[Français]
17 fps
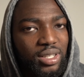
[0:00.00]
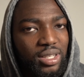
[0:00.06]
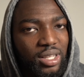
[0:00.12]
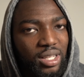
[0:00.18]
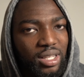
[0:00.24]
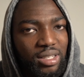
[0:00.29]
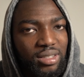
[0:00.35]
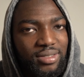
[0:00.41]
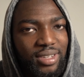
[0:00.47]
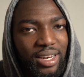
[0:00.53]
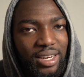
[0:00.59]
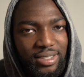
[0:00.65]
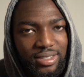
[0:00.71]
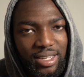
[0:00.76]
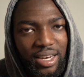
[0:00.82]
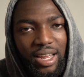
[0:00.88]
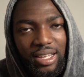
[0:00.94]
était
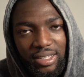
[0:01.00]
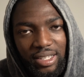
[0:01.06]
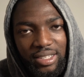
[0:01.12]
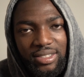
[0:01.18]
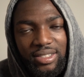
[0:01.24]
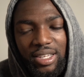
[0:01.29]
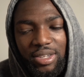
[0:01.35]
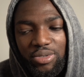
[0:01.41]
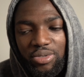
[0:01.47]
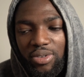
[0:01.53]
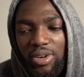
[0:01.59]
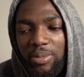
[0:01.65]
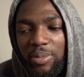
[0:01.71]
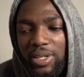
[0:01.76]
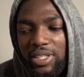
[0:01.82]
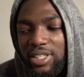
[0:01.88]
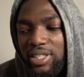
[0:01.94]
ça ça l'a attristé, tu vois.
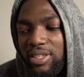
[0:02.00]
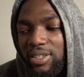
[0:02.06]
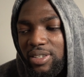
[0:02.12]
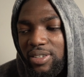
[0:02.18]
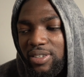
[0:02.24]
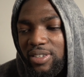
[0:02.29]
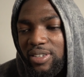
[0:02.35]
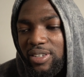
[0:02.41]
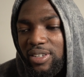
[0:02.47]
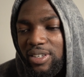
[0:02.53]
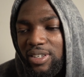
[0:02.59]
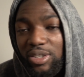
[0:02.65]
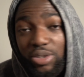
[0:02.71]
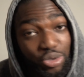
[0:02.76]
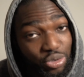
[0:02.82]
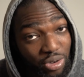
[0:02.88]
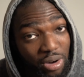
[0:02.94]
Il m'a dit, euh,
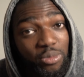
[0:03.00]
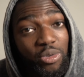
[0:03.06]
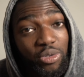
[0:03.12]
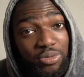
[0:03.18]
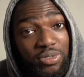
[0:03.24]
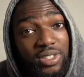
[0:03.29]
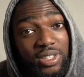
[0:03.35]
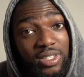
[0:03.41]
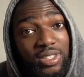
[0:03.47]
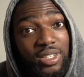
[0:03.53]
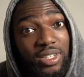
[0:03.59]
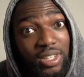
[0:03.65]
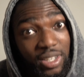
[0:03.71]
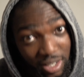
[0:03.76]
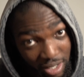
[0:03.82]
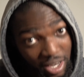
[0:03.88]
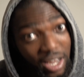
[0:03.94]
tu vois mon fils,
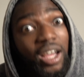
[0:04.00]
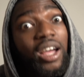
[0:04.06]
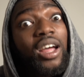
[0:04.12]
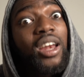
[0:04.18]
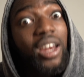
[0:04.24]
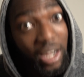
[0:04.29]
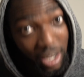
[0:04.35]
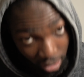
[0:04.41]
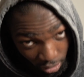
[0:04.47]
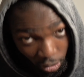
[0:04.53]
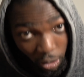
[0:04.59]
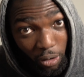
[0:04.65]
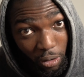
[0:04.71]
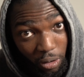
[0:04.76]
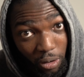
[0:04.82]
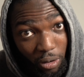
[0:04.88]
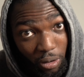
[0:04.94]

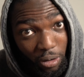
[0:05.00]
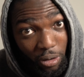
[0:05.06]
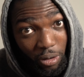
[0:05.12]
l'école.